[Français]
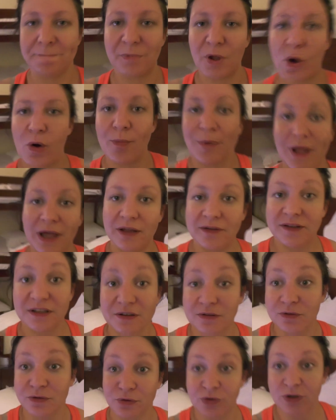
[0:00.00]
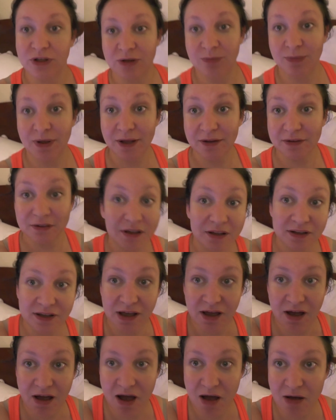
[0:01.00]
emmerder, entre guillemets, très
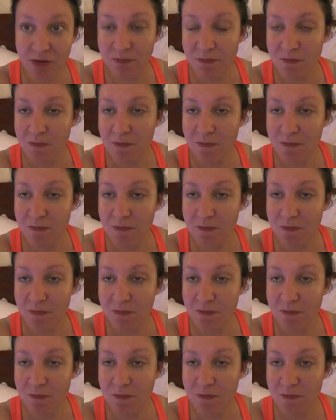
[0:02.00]
très rare.